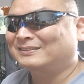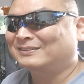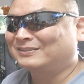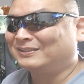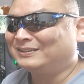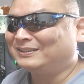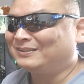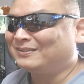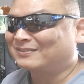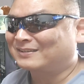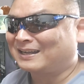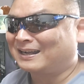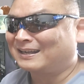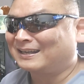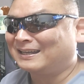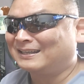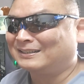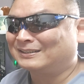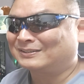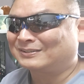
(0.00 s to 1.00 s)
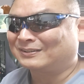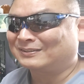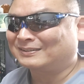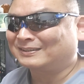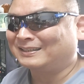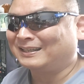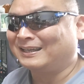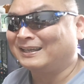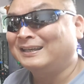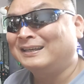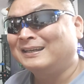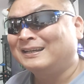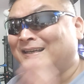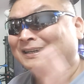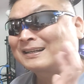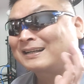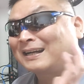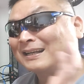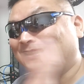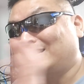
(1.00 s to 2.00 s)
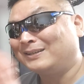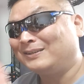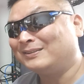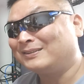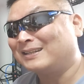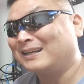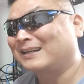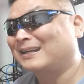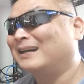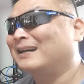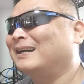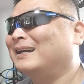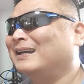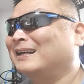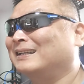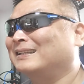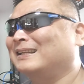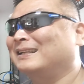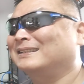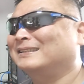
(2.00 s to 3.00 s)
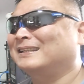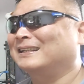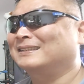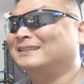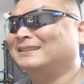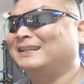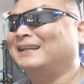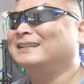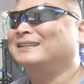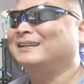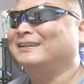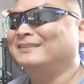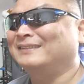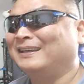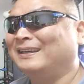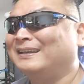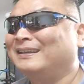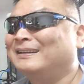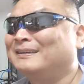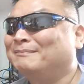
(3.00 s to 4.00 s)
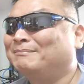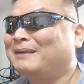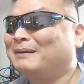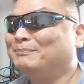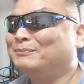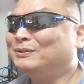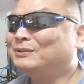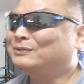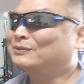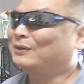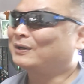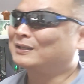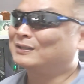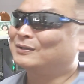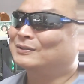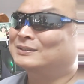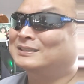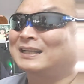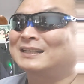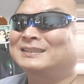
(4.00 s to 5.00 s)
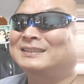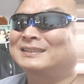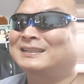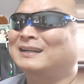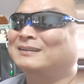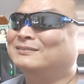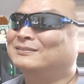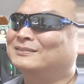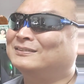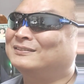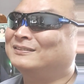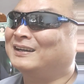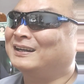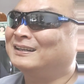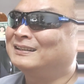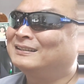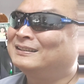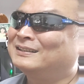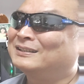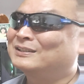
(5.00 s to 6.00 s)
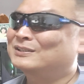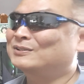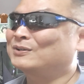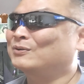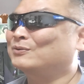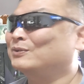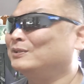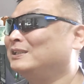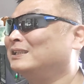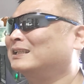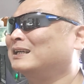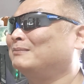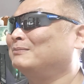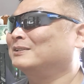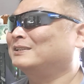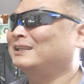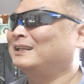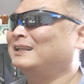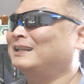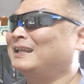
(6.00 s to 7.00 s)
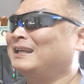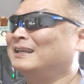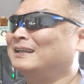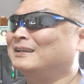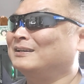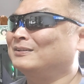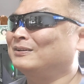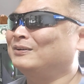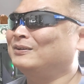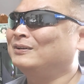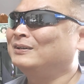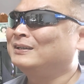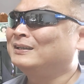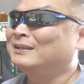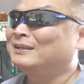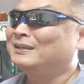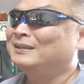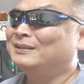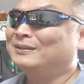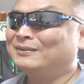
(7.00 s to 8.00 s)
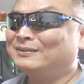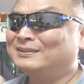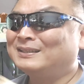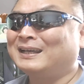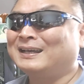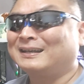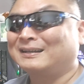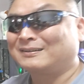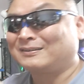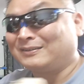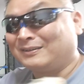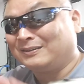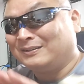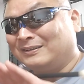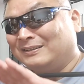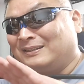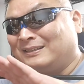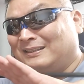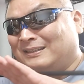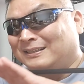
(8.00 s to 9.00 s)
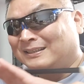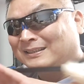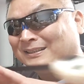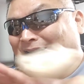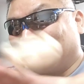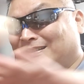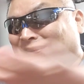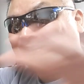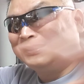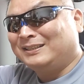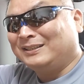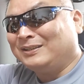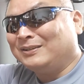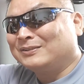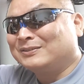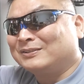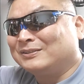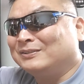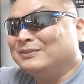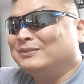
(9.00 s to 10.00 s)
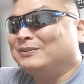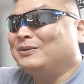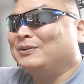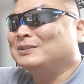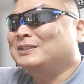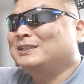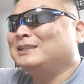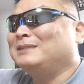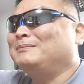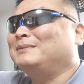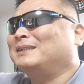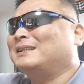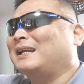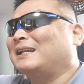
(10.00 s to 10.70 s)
こういうのを考える人って偏った考え方しかしないんだよね。まあ、ムーとかの雑誌書くにはすごくいいかもしれないけど、いろんな、こう、広く、おじいみ